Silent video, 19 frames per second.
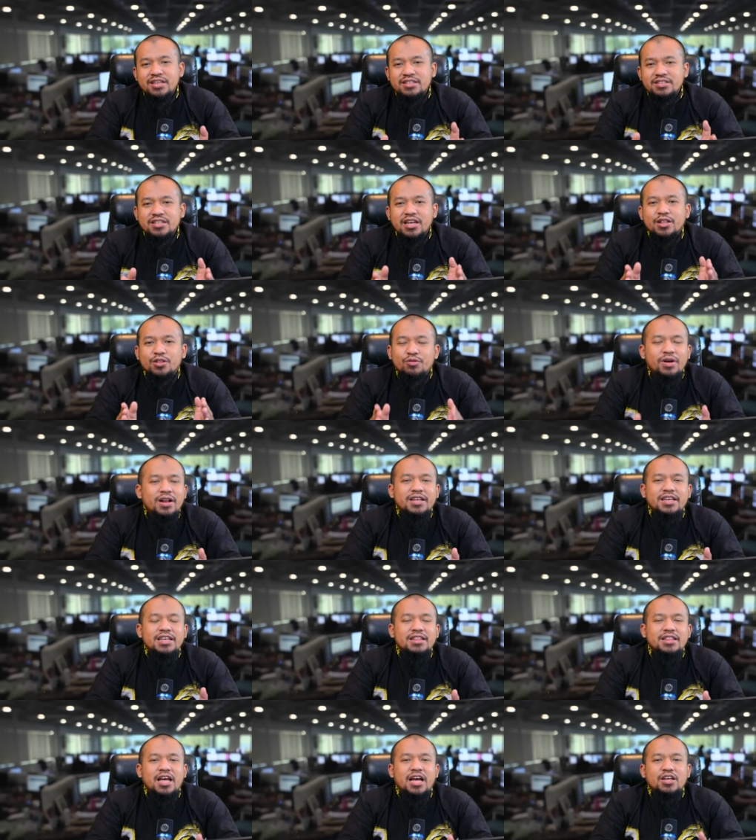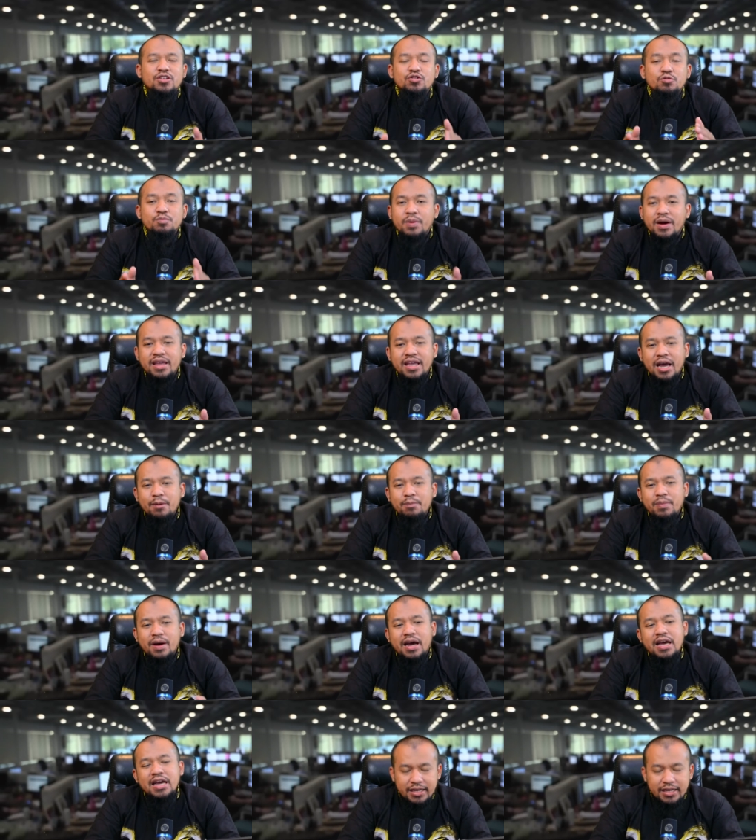jadwal kita. Supaya
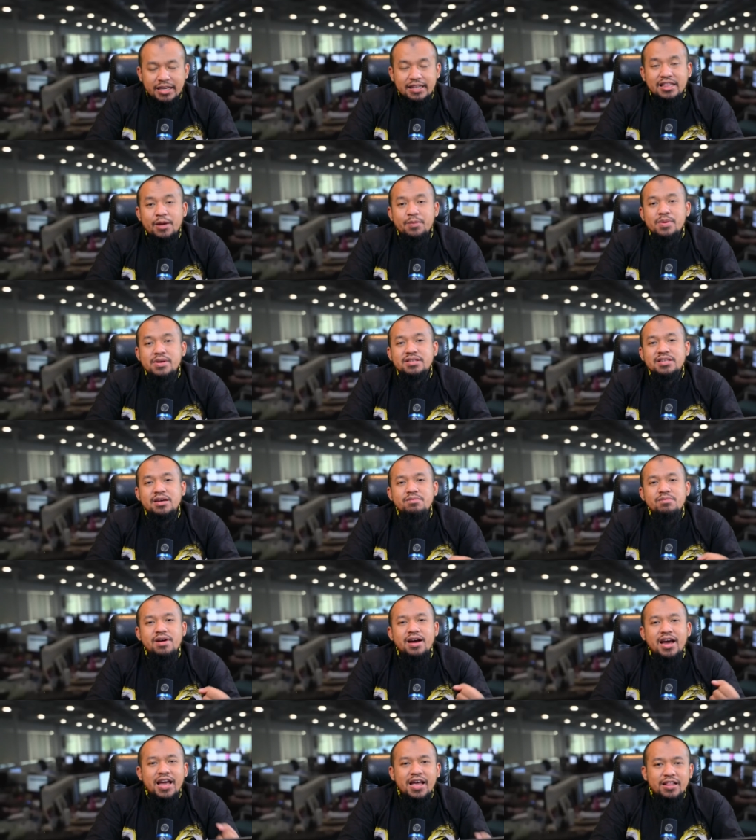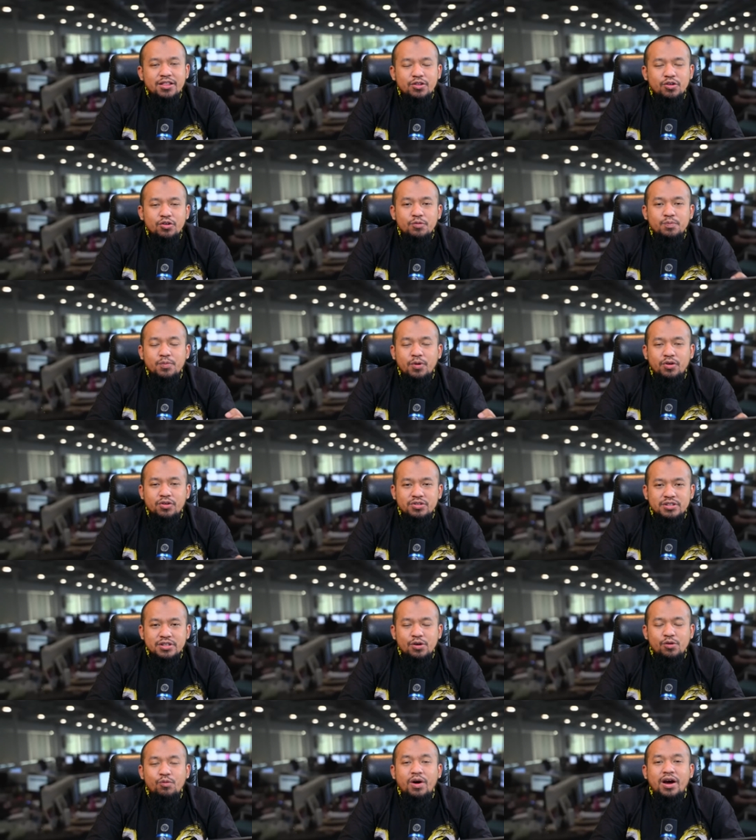apa? Kita bisa mengatur
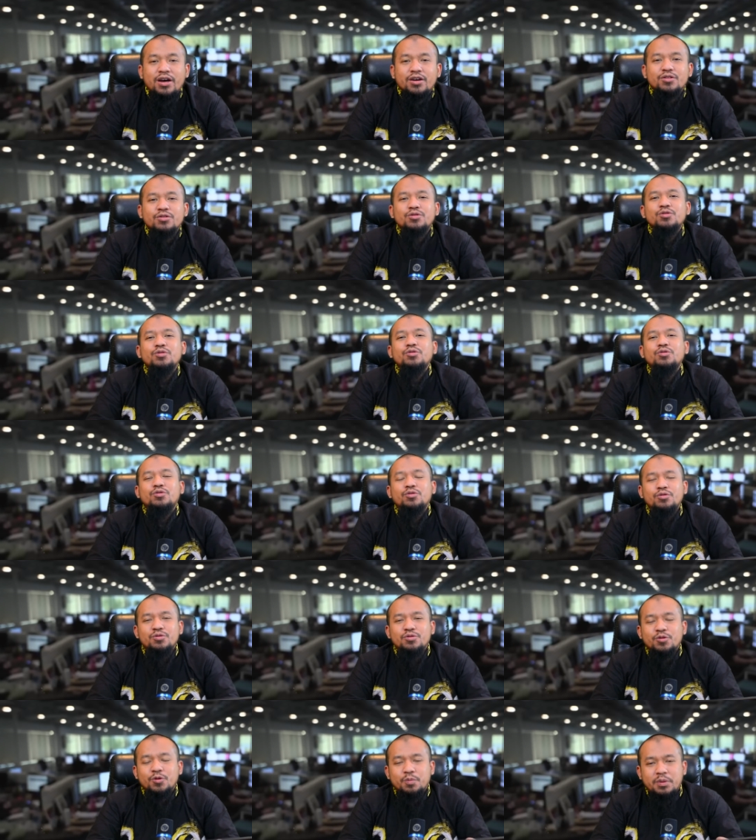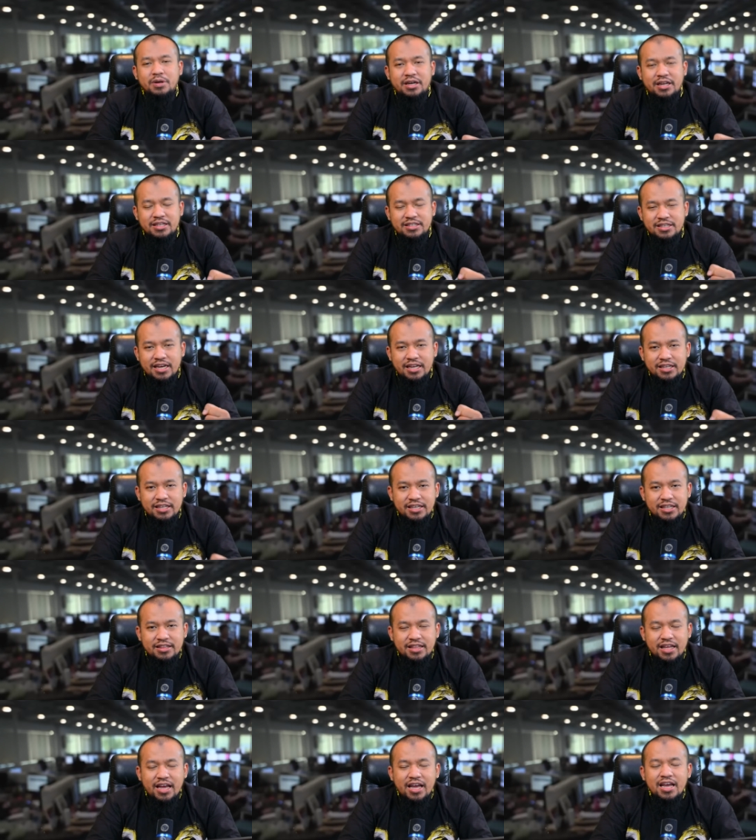porsi waktu untuk pekerjaan
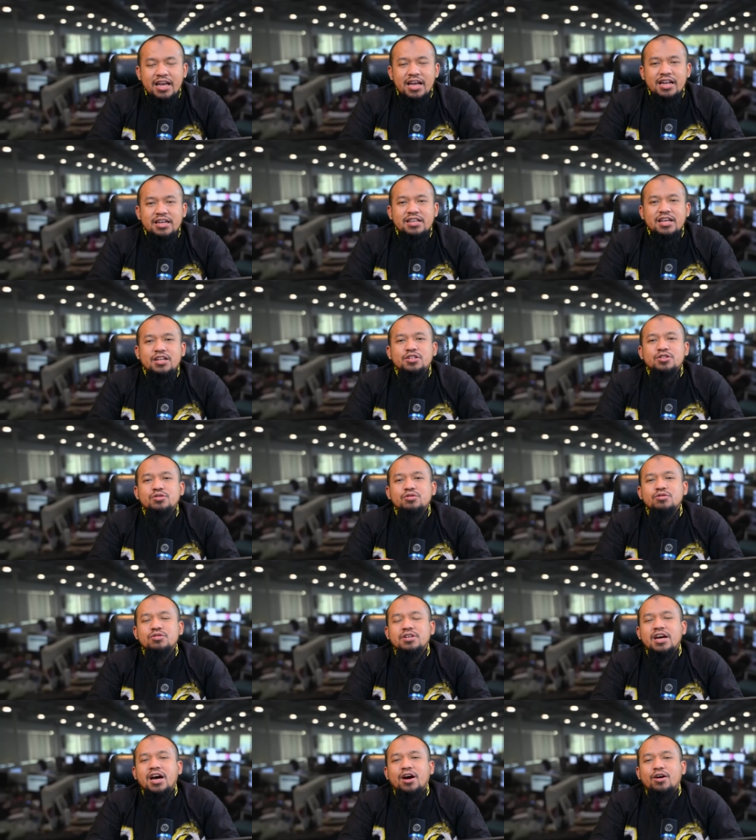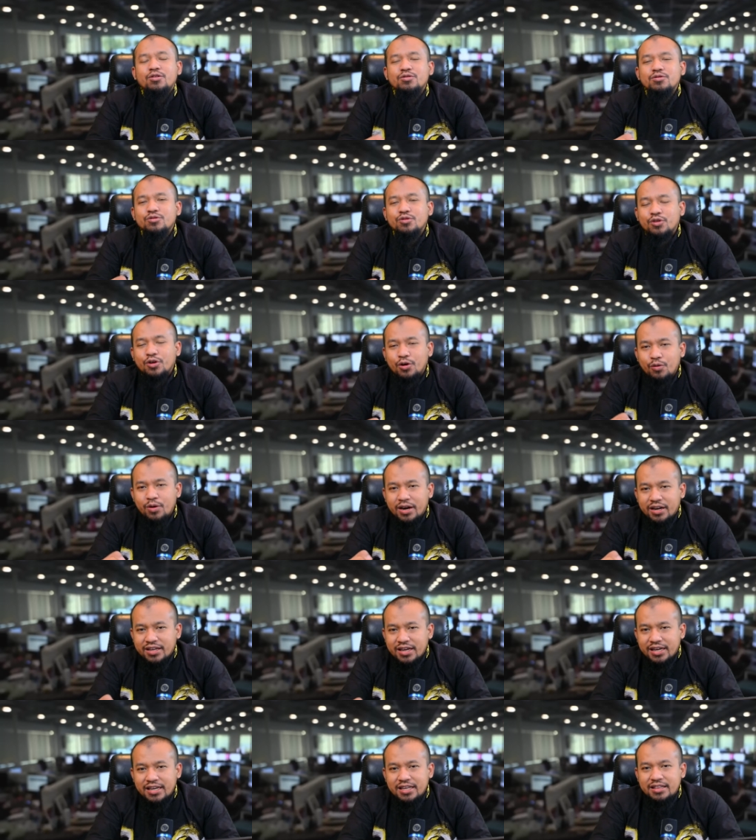kita dan juga untuk
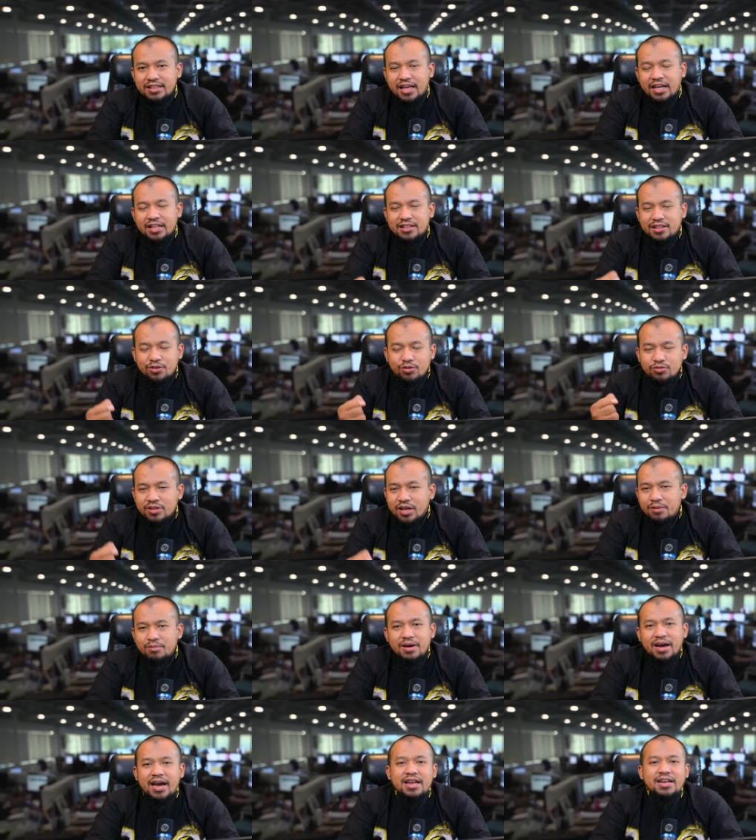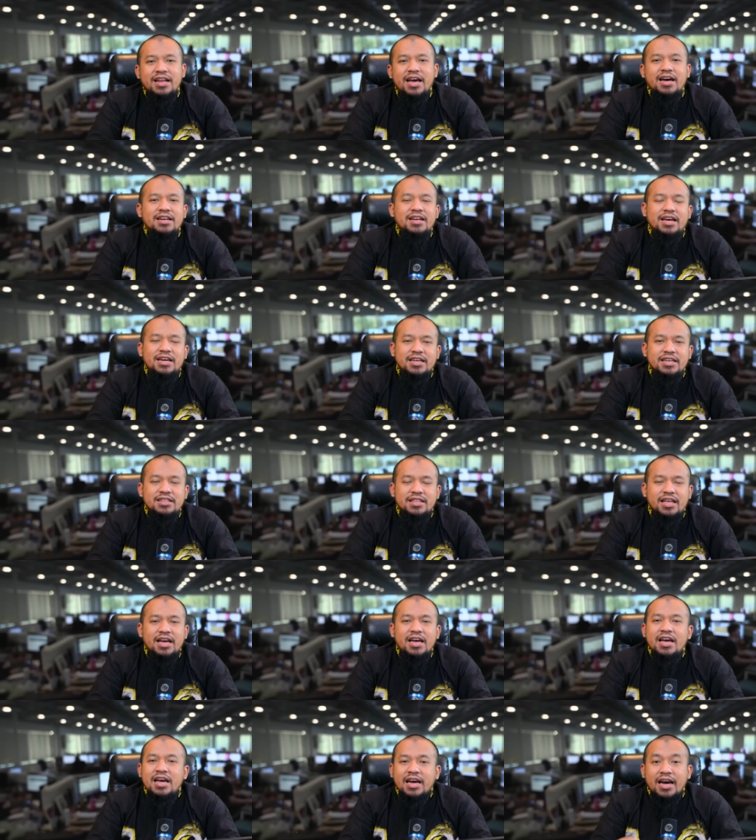keluarga kita, terutama anak-anak
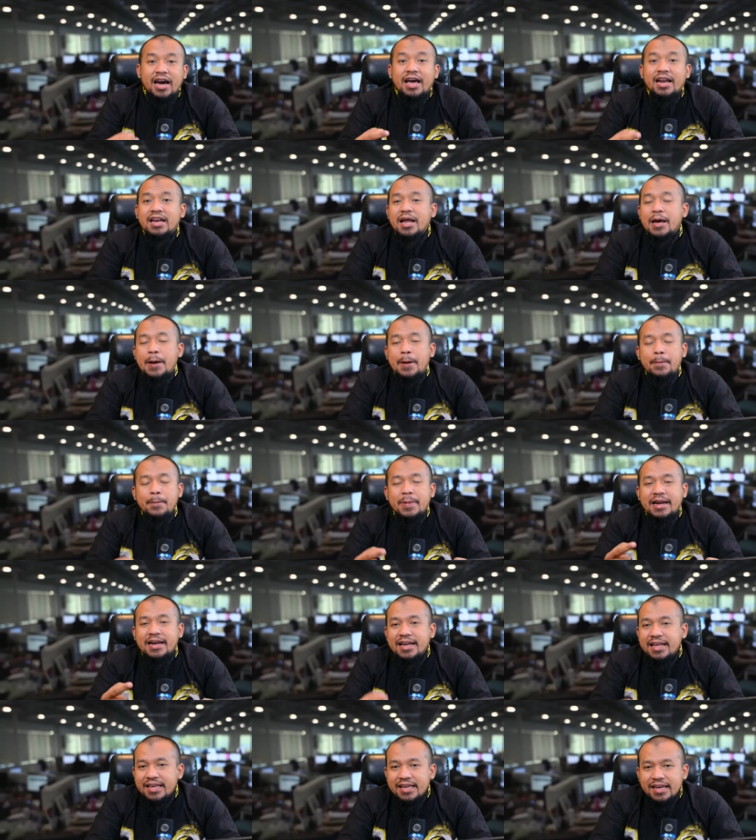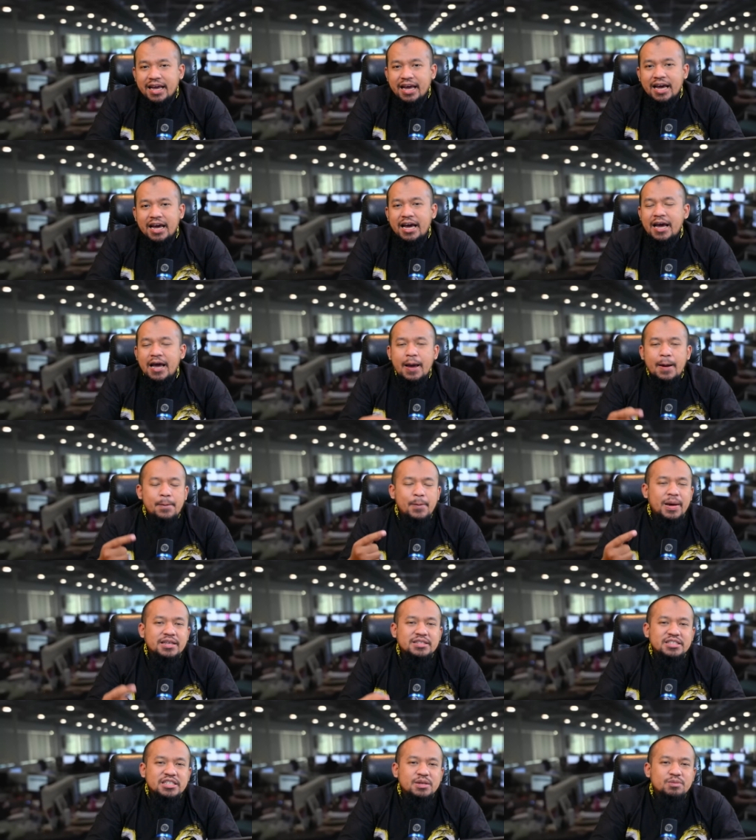kita. Karena mereka
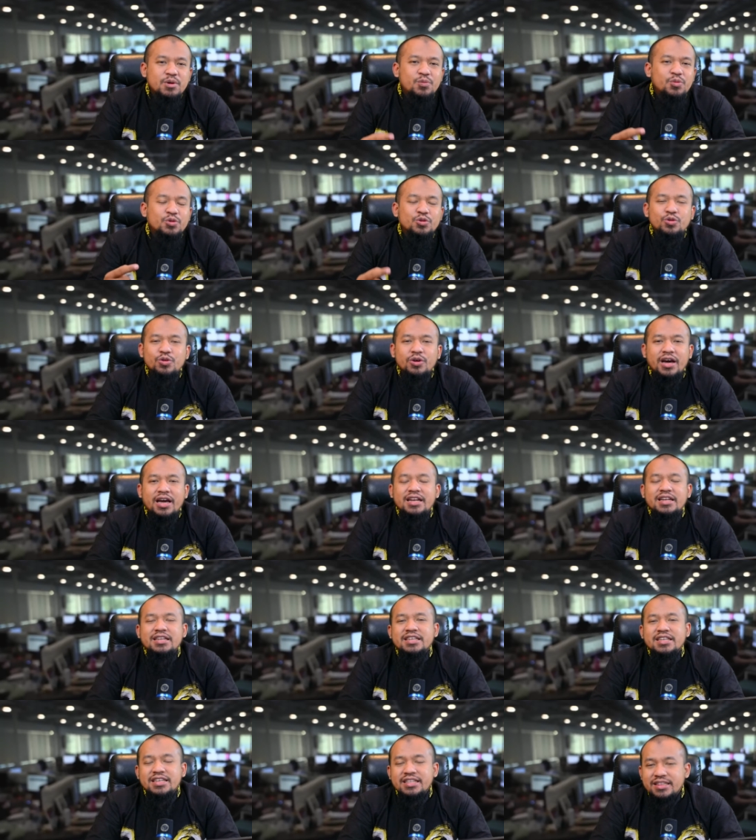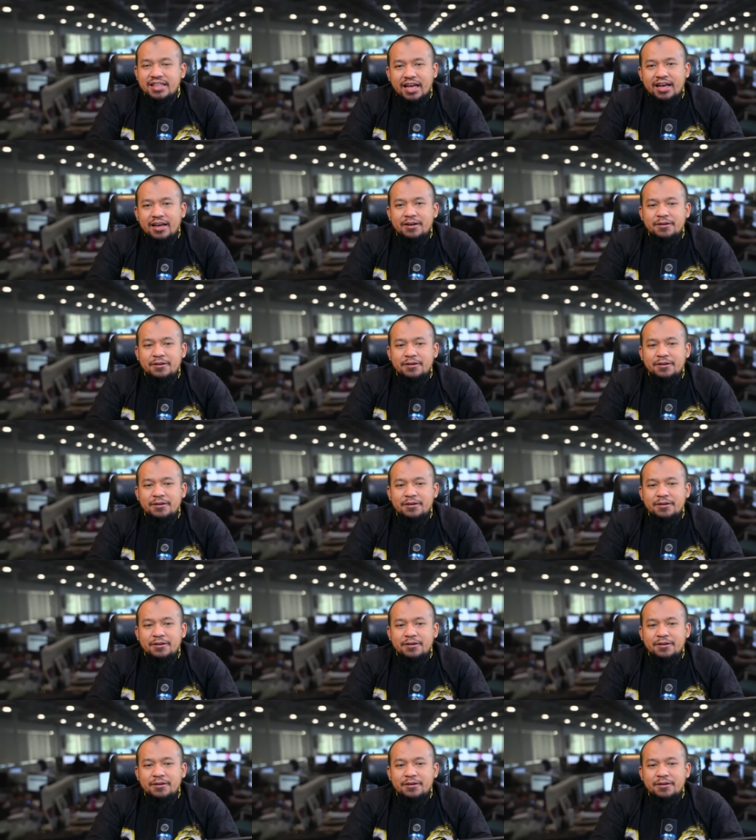masih membutuhkan kita.